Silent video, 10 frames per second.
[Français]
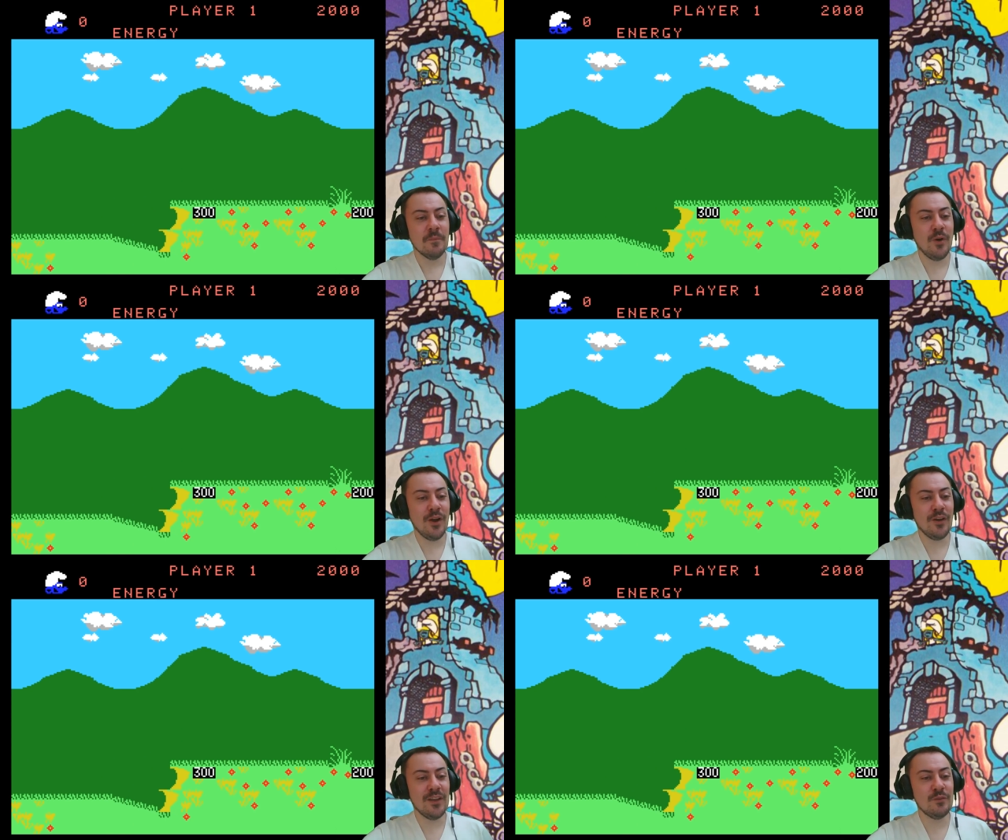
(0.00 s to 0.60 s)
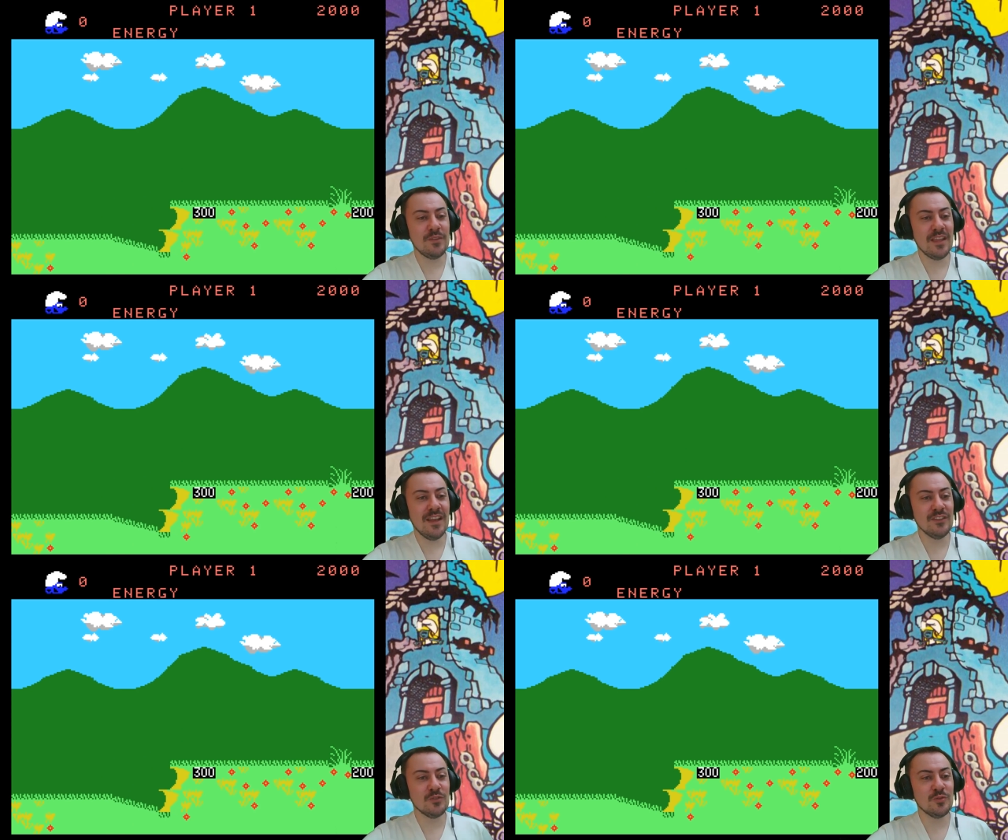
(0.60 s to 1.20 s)
Bon, alors écoutez,
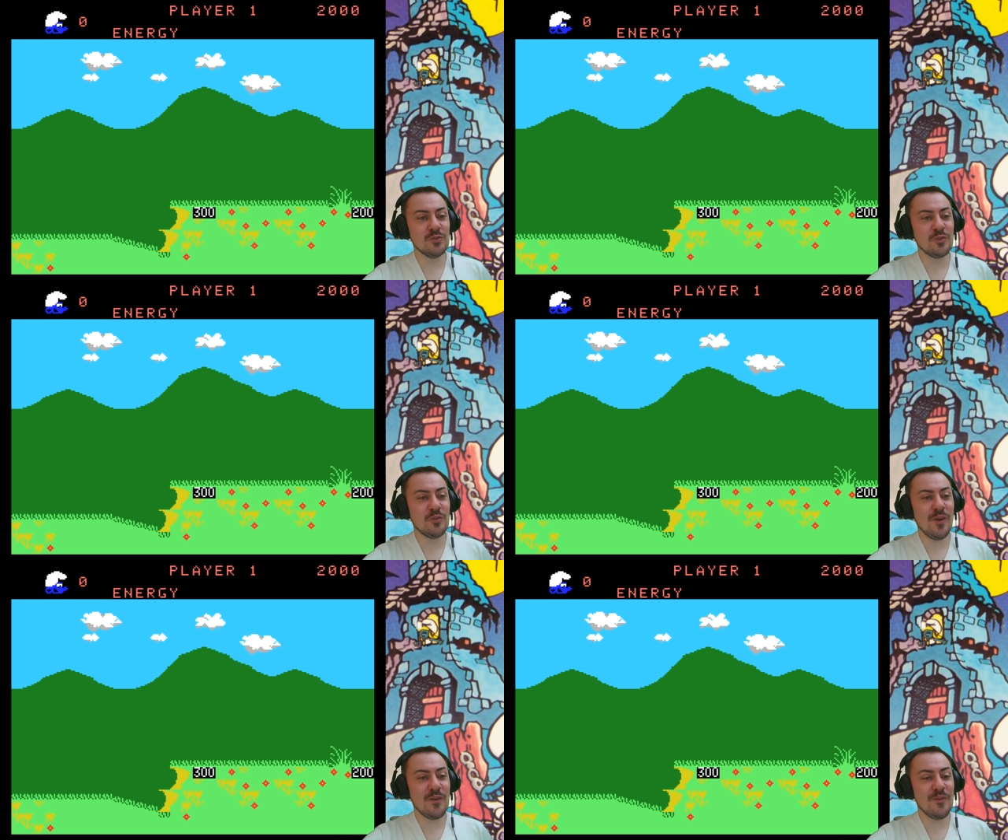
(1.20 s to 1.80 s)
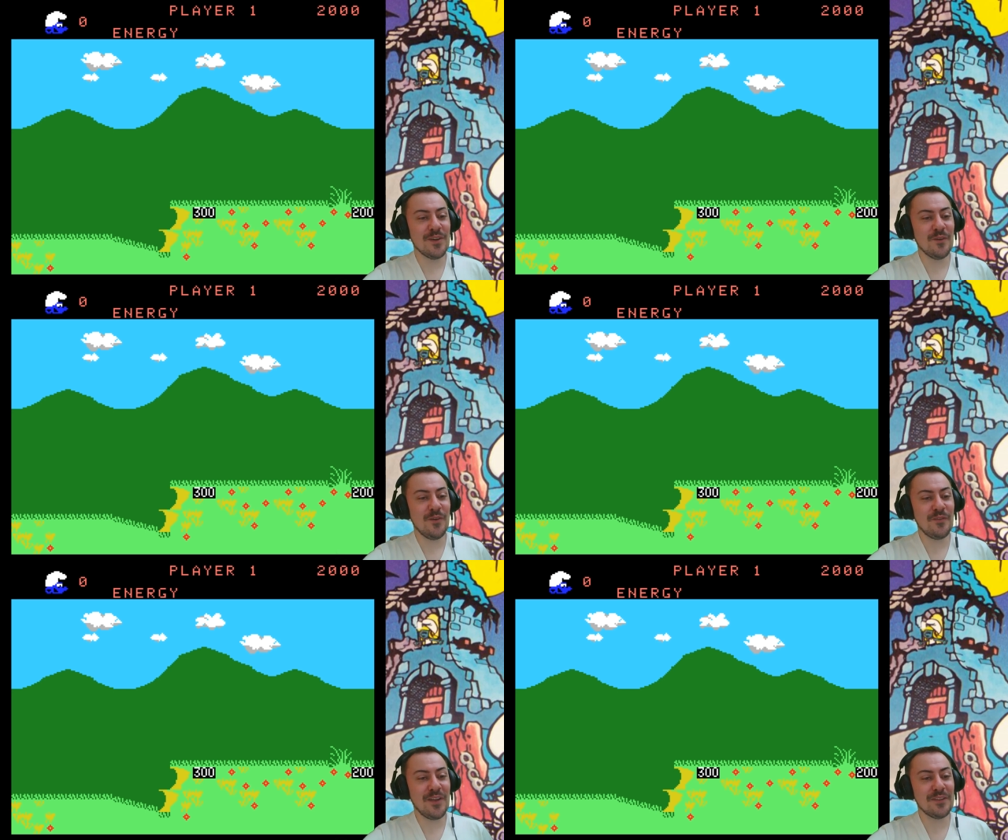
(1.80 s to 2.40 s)
là je, je crois qu'on va, on
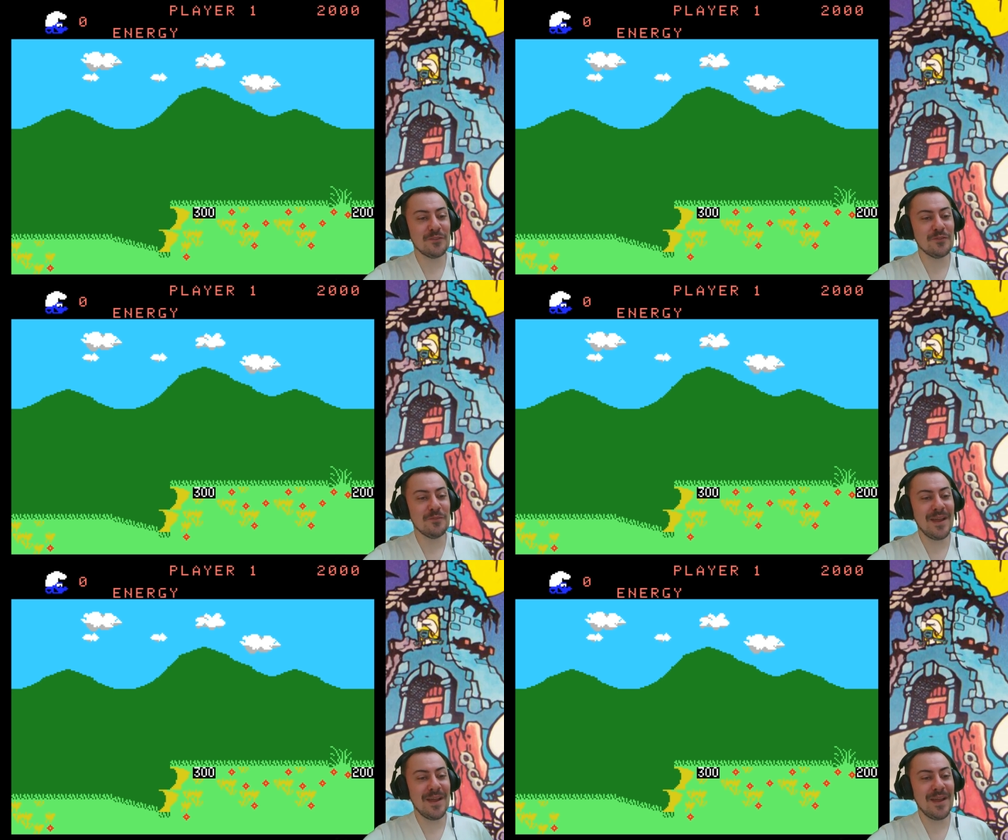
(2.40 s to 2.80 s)
va, faire un truc de